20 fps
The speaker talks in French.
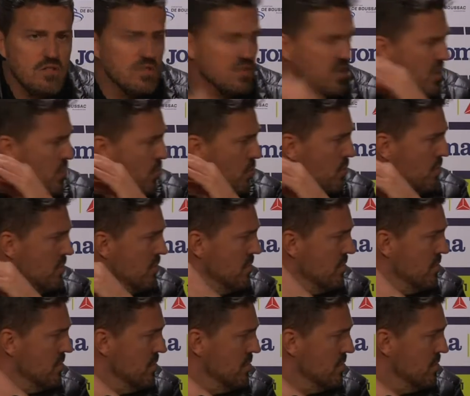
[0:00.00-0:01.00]
très hauts,
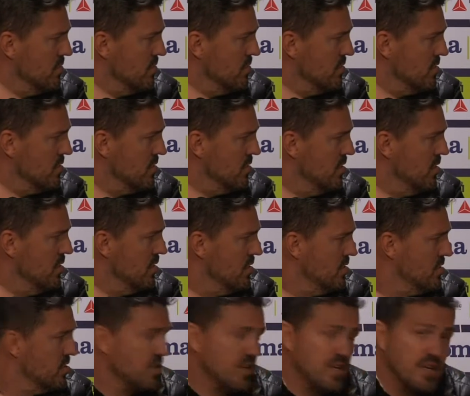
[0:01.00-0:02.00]

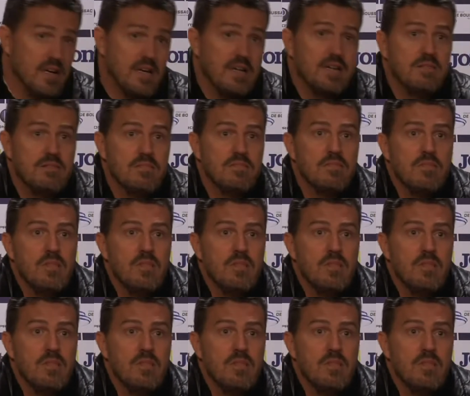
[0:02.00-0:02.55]
Très grands.